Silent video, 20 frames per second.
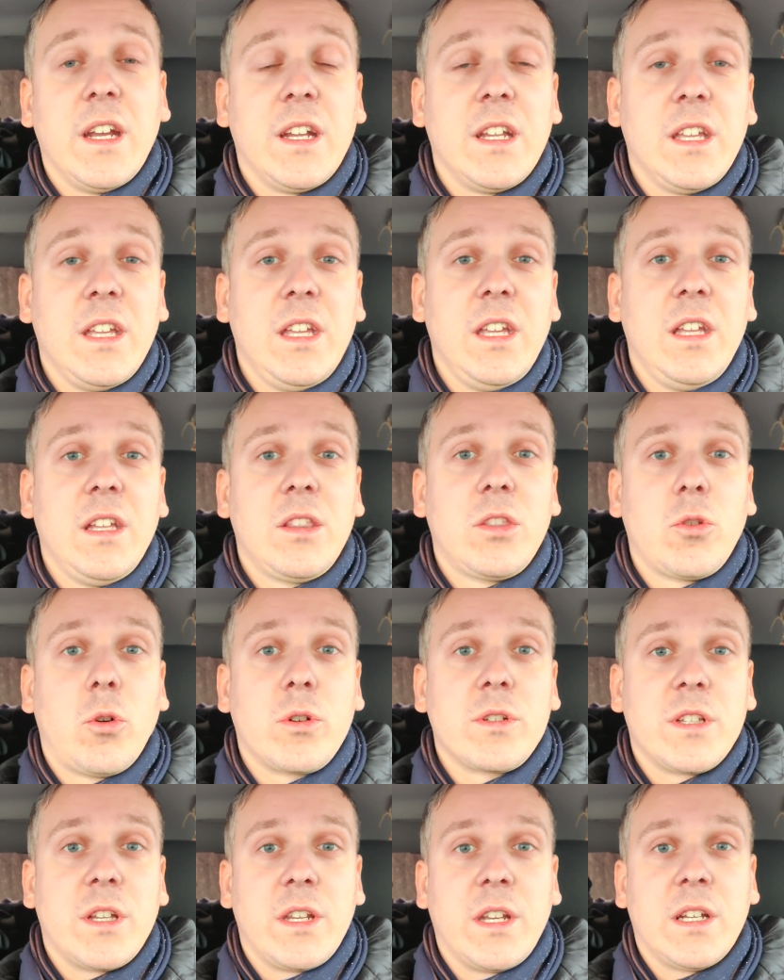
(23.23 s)
и
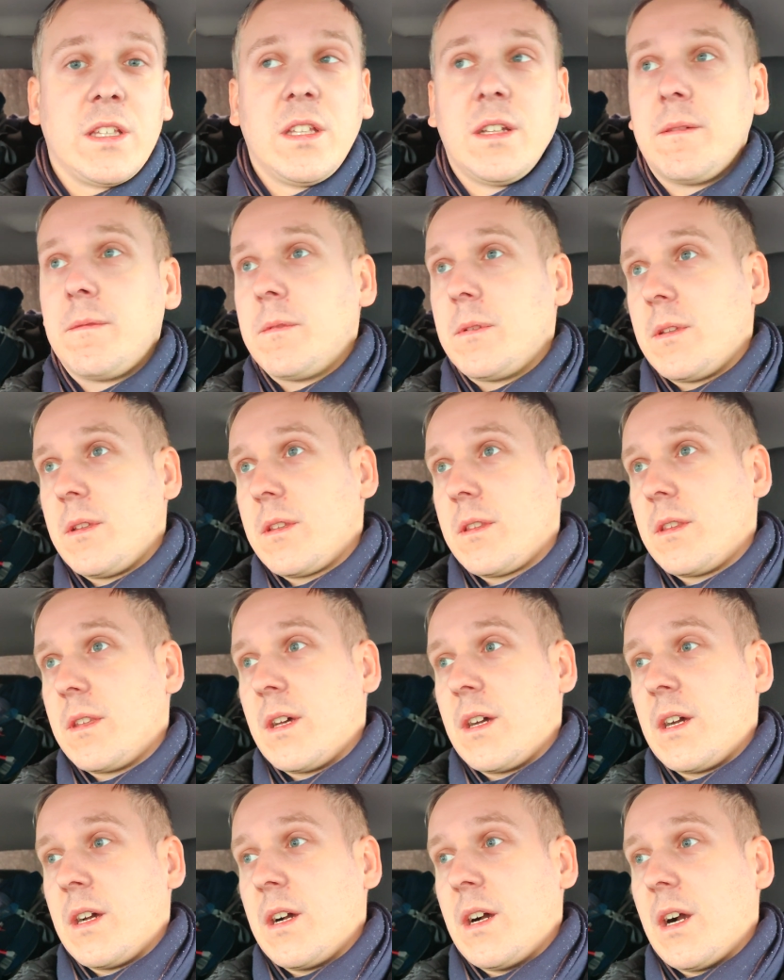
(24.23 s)
ток заряда
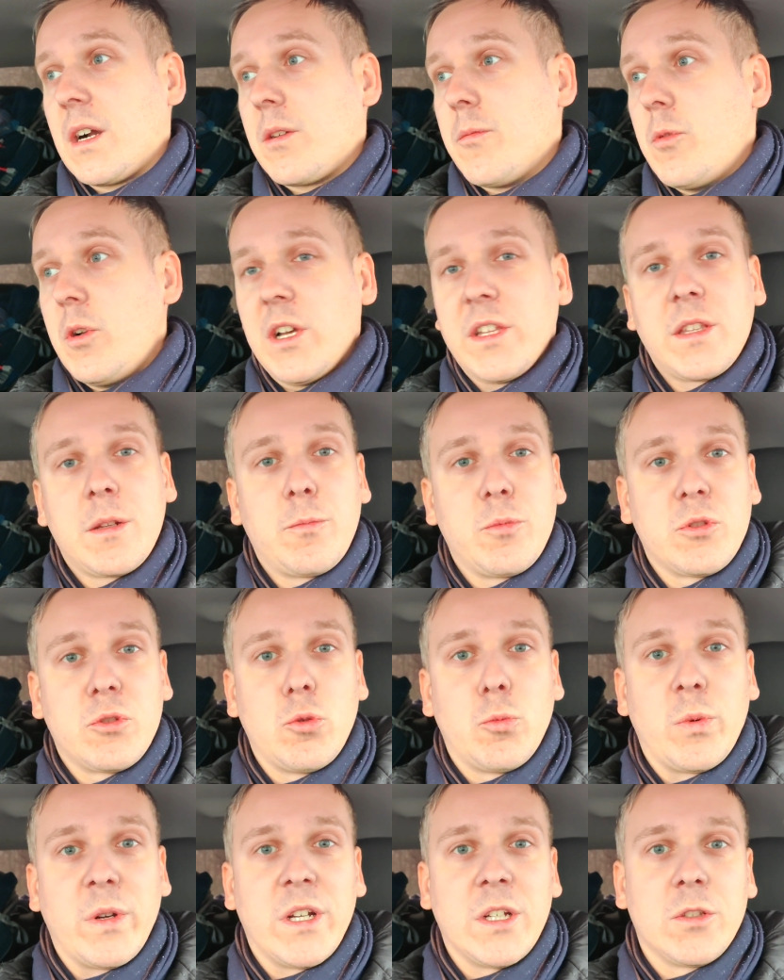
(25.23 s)
на аккумулятор
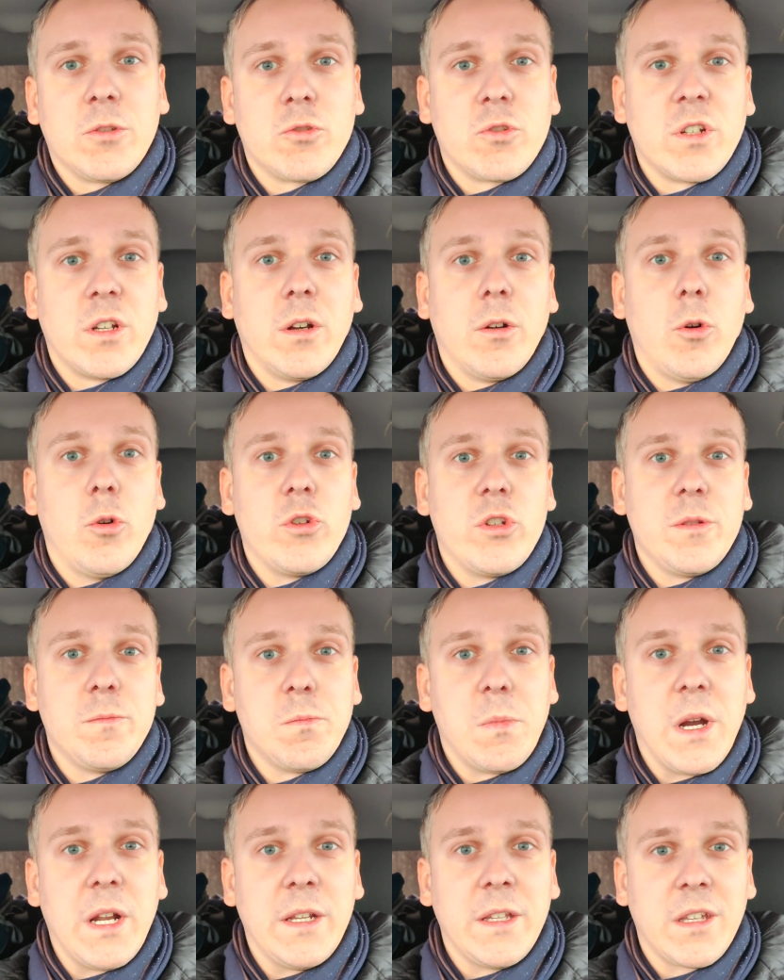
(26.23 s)
поступает уже очень
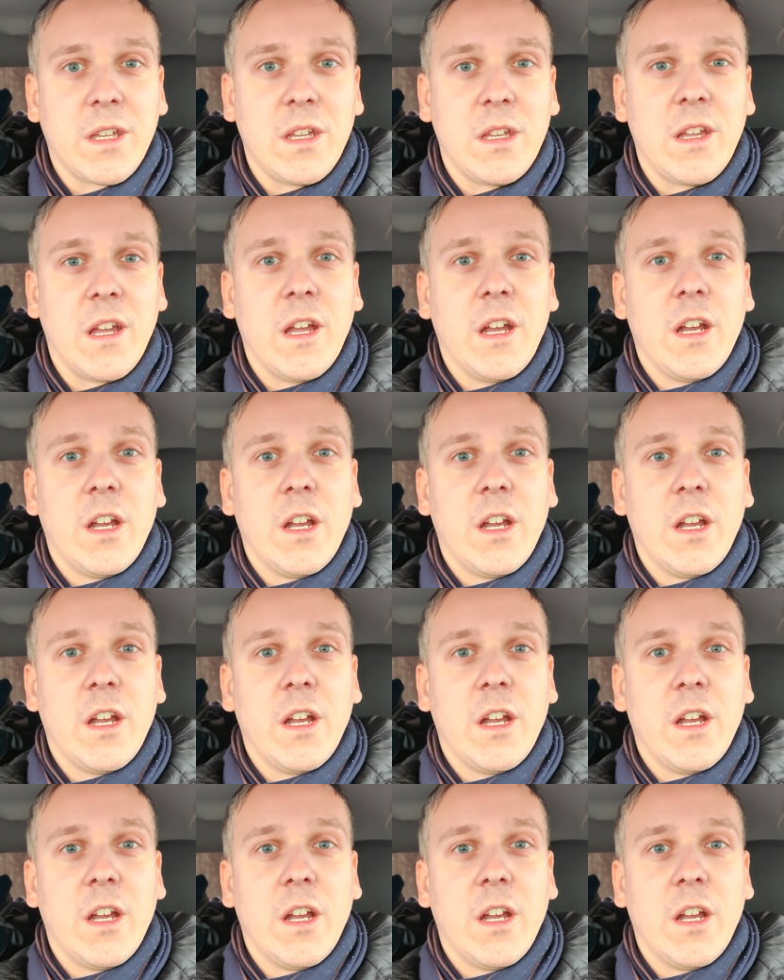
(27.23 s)
маленький.